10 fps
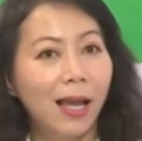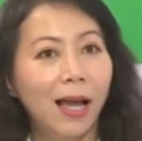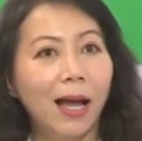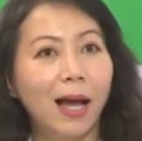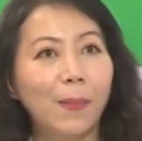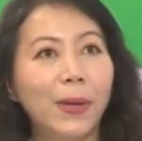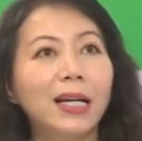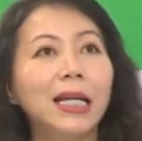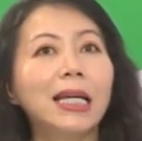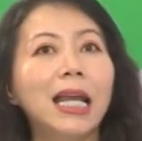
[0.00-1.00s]
à,
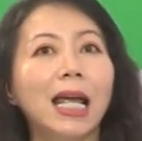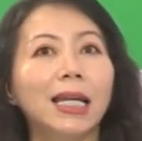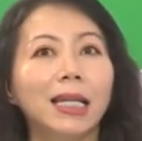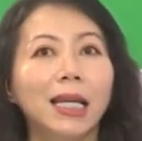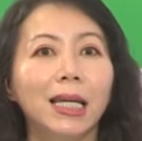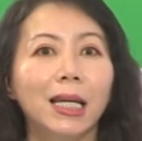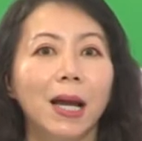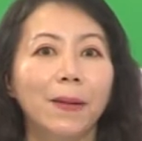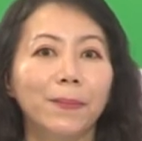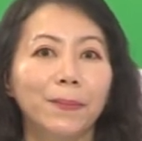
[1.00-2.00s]
bệnh lý này thì
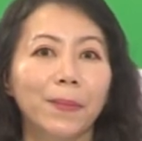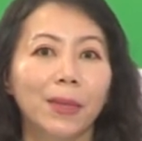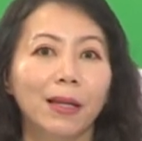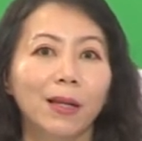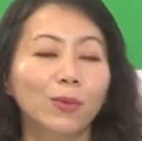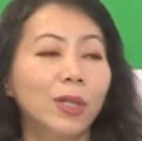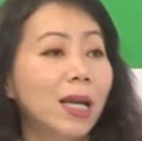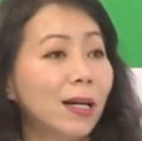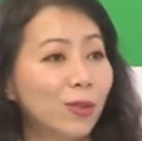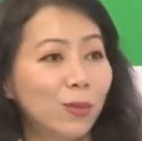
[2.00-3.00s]
à, đầu
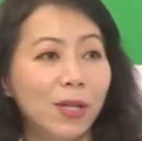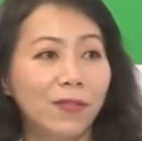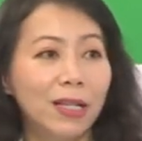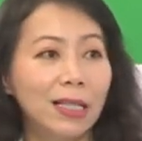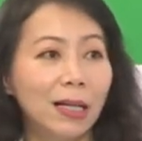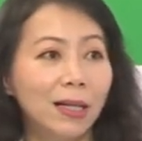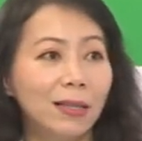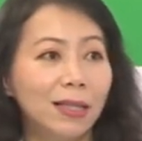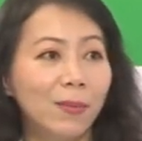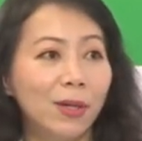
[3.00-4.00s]
tiên là chúng ta phải xác
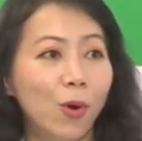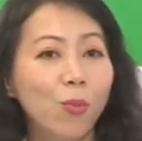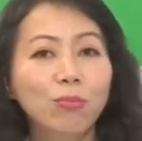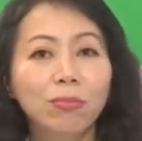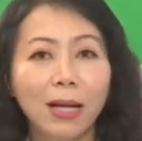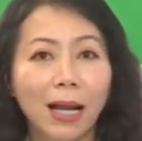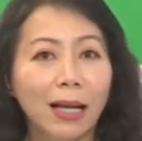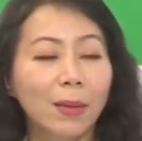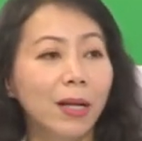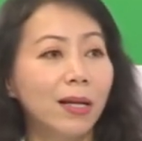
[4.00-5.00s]
định xem nó đúng
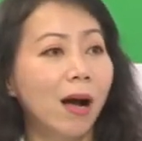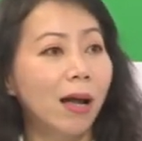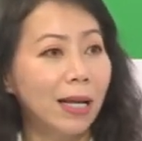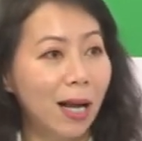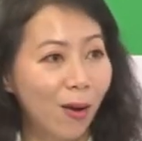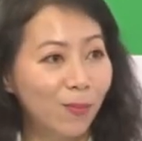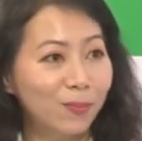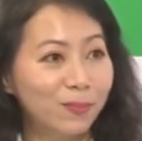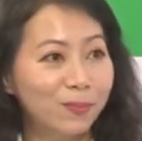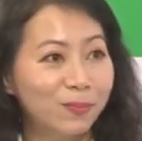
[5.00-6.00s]
là cái bệnh đó hay không
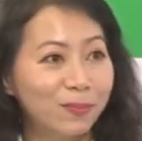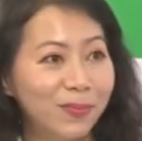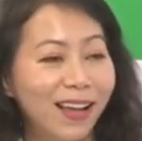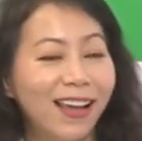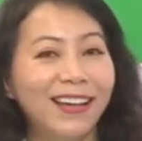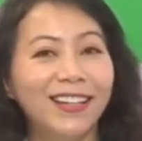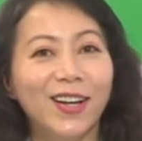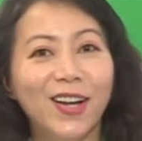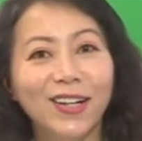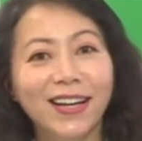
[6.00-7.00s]
dạ
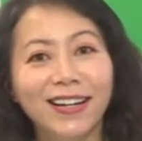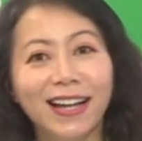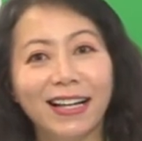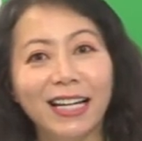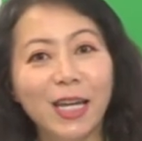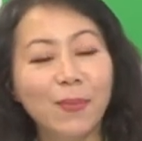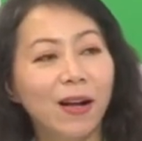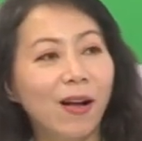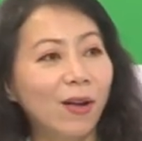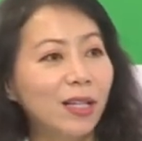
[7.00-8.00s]
do đó nên là khi
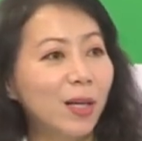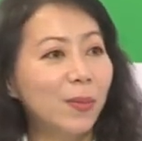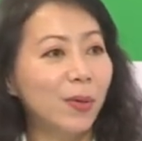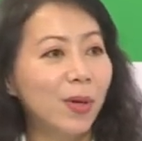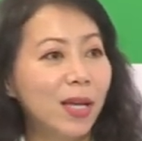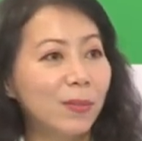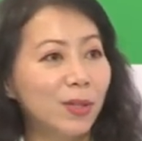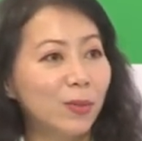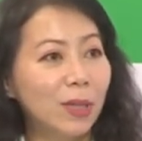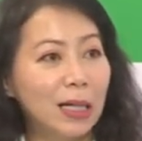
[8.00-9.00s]
mà có những cái biểu hiện
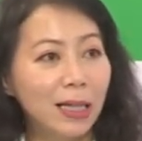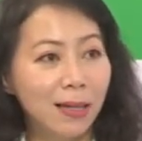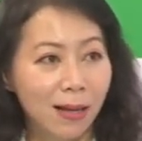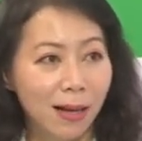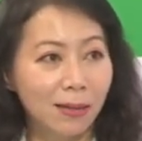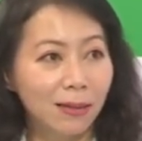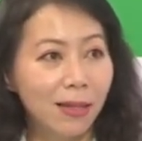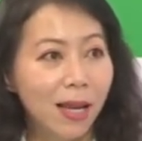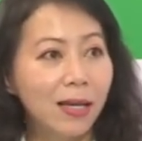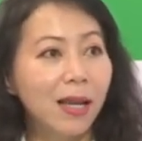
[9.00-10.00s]
mà chúng ta nghi ngờ thì
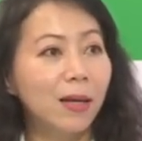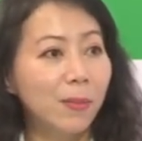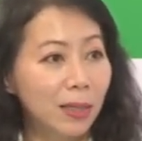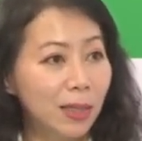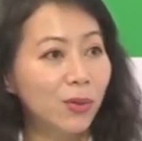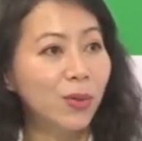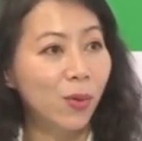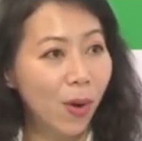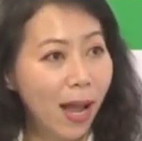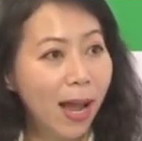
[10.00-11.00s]
nên đến bác sĩ chuyên
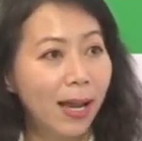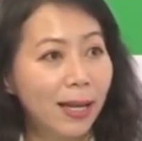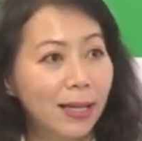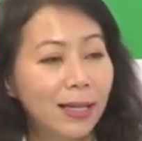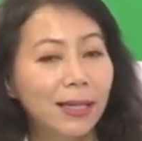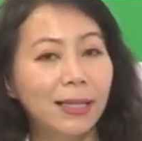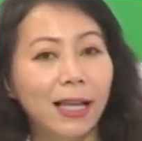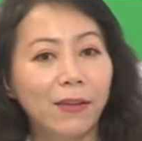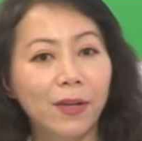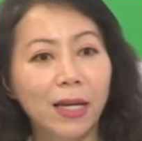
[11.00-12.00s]
khoa ừ.
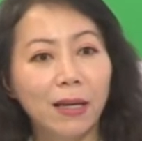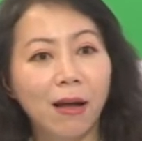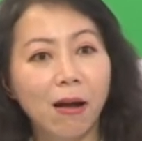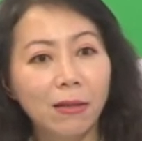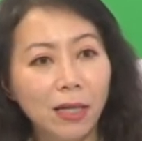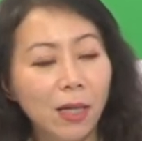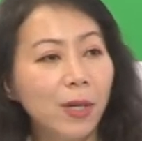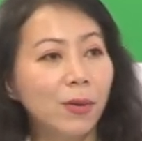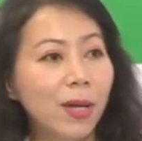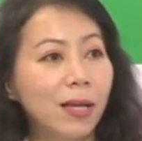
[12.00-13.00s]
tại vì có những cái
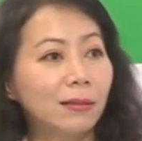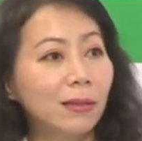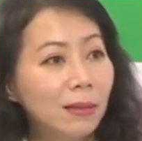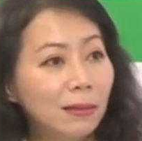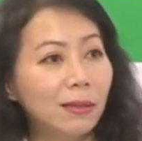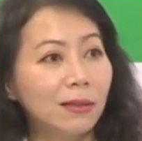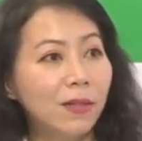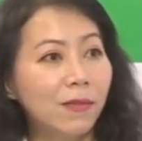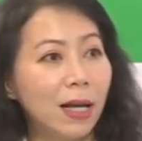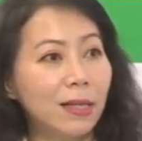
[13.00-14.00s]
biểu hiện tương tự
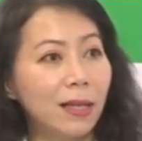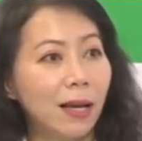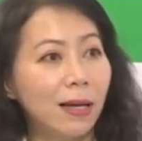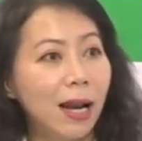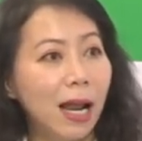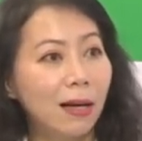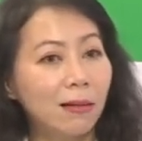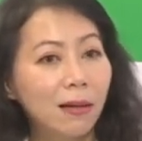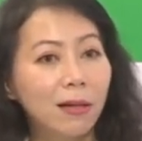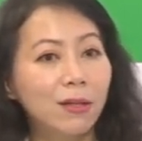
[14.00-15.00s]
như vậy xảy ra
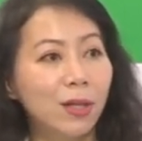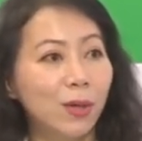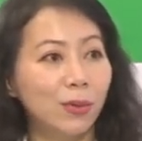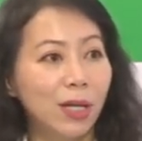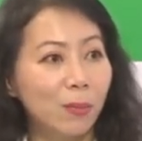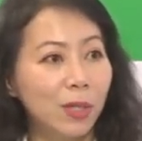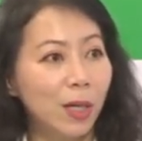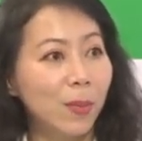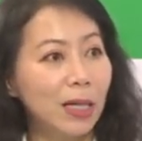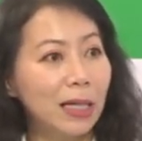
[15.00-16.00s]
rất là nhiều trong những
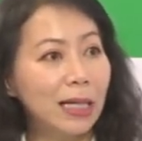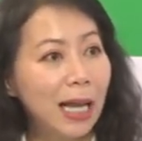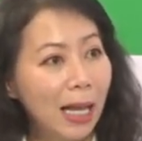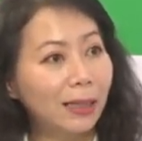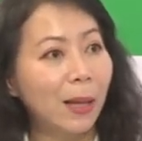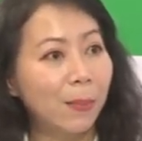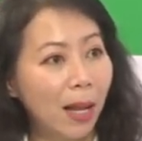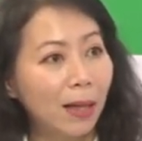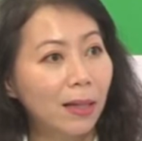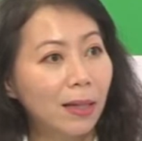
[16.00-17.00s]
cái bệnh lý khác tại
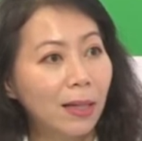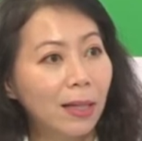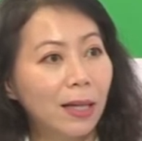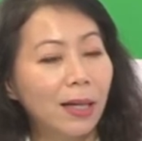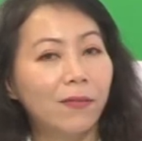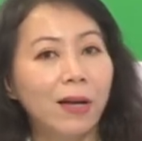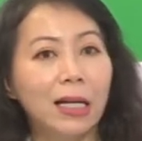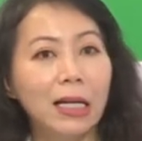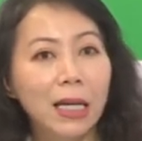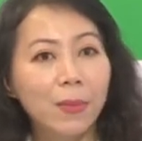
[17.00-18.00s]
mắt dạ và
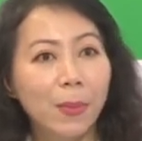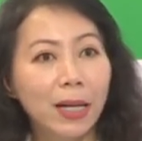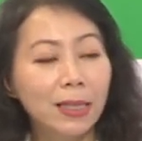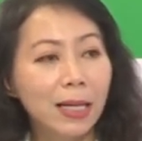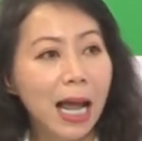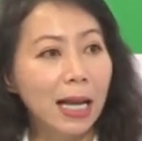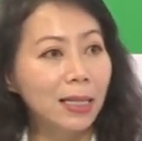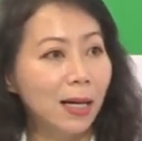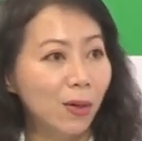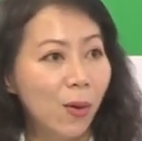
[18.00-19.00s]
khi mà bác sĩ đã
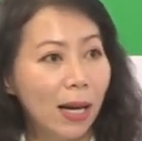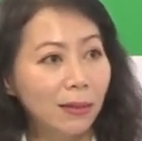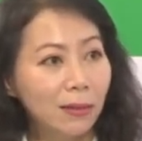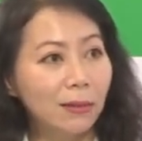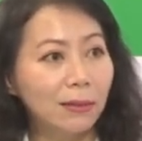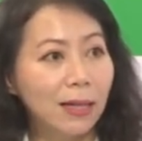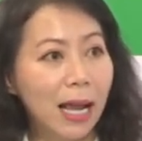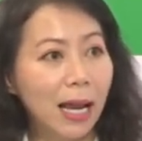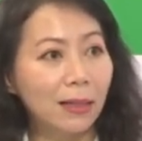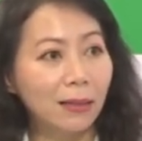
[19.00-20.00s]
chẩn đoán được
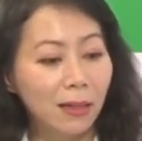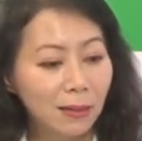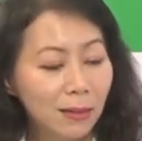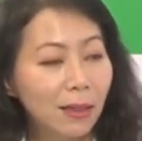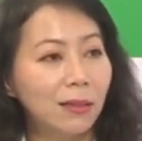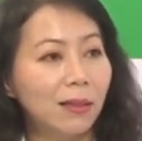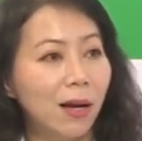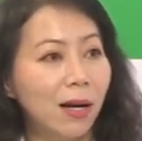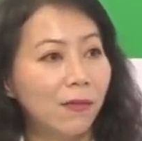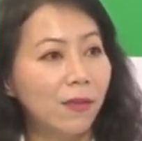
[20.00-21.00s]
là thực sự
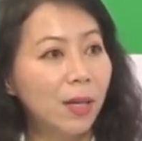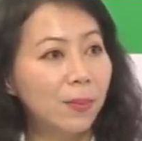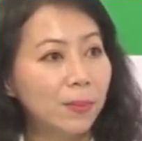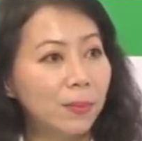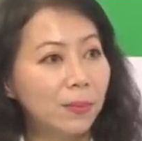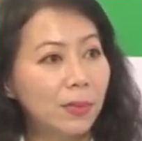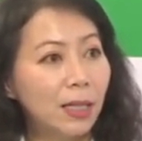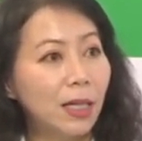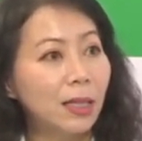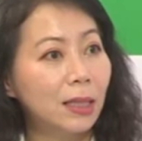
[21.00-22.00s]
nó là viêm
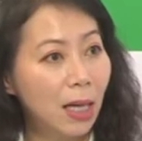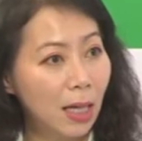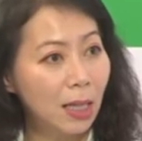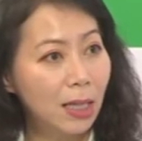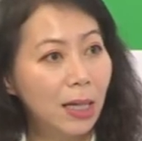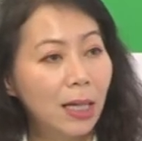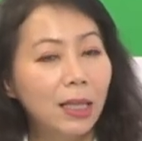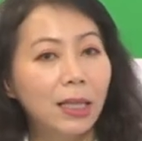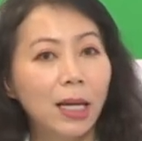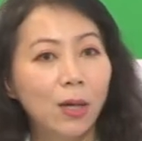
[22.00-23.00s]
dây thần kinh thị
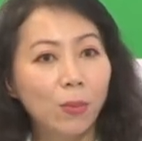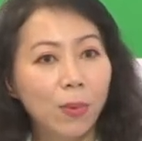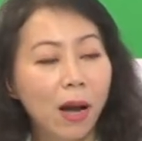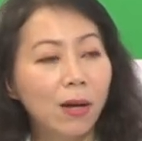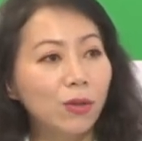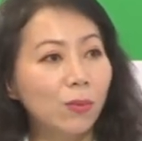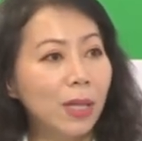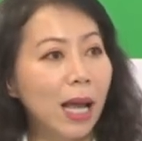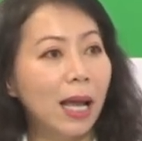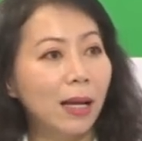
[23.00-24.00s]
thì lúc đó chúng
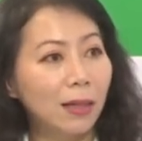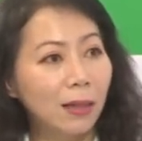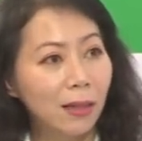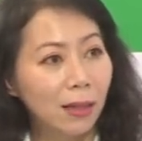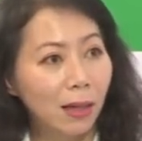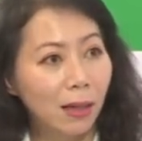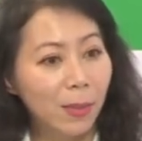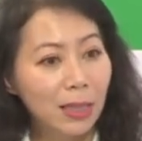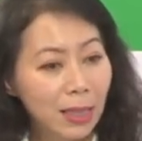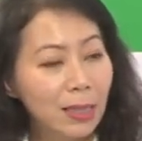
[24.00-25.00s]
ta à,
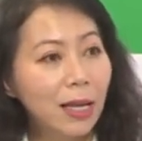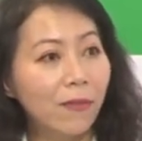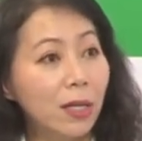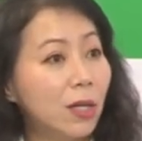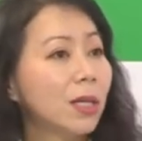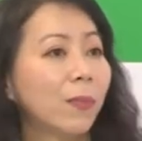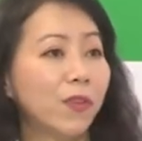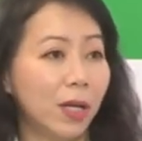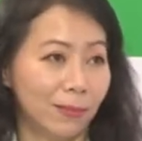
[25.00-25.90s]
bác sĩ sẽ phải cho nhập viện